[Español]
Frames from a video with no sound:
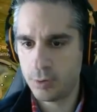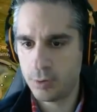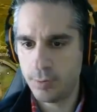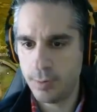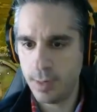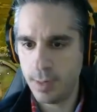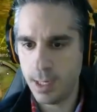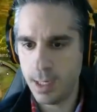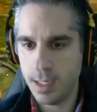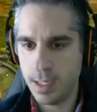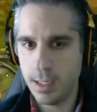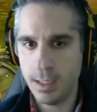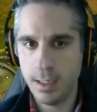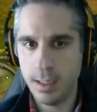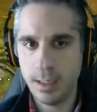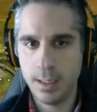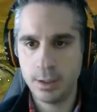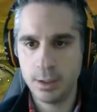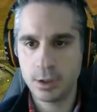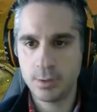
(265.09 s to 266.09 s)

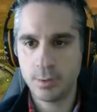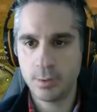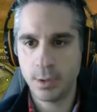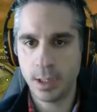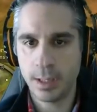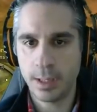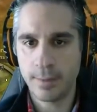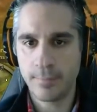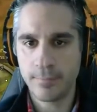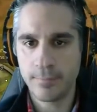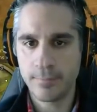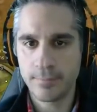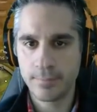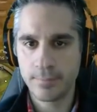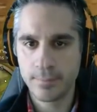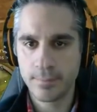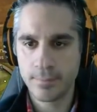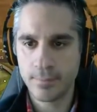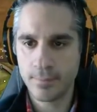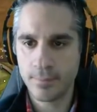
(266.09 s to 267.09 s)
Vale, eso por ahí.
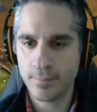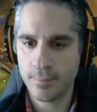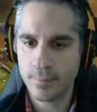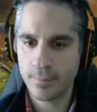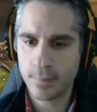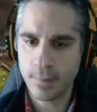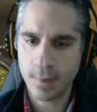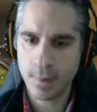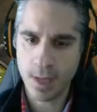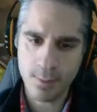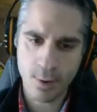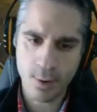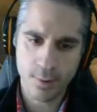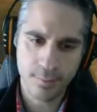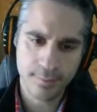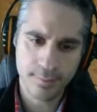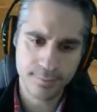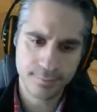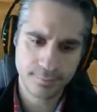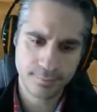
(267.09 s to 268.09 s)
Vamos.